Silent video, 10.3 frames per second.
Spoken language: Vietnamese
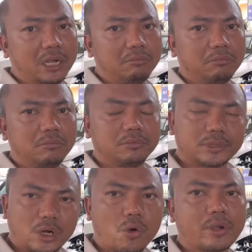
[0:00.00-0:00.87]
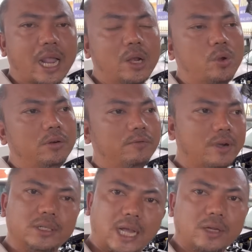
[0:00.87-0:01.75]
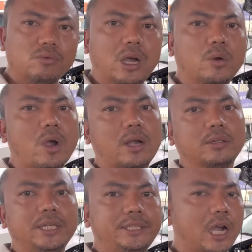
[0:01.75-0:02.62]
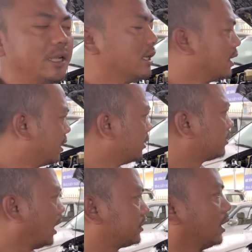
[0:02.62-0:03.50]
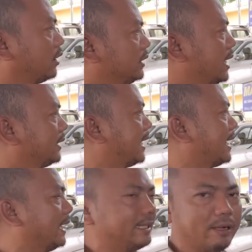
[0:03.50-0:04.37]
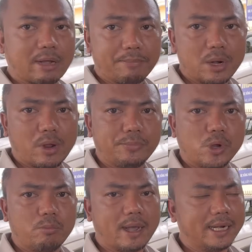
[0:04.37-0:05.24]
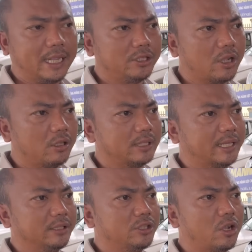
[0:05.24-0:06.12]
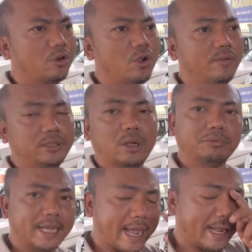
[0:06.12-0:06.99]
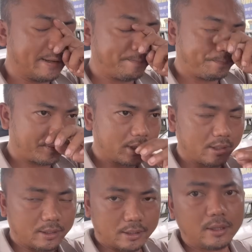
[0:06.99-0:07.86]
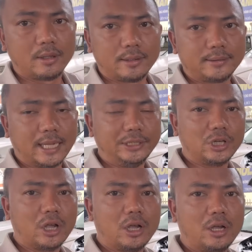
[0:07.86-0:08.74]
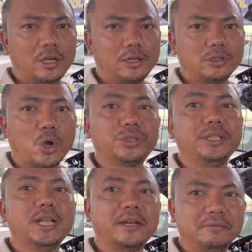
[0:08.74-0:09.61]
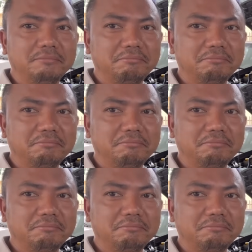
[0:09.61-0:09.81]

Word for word: không rất là ok luôn vườn rẫy cũng được hoặc đi chơi thật sự riêng cái xe này theo cảm nhận của em chung mà để cho dành cho đôi vợ chồng trẻ dành cho đôi tình nhân